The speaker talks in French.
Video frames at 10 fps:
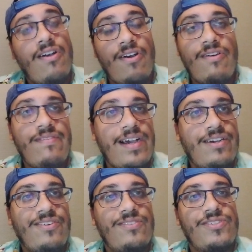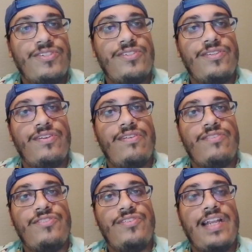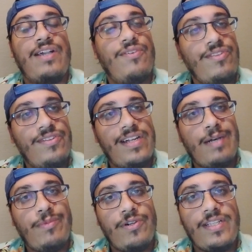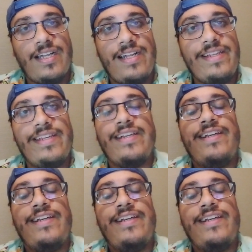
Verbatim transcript: en vacances sur les côtes de la Bretagne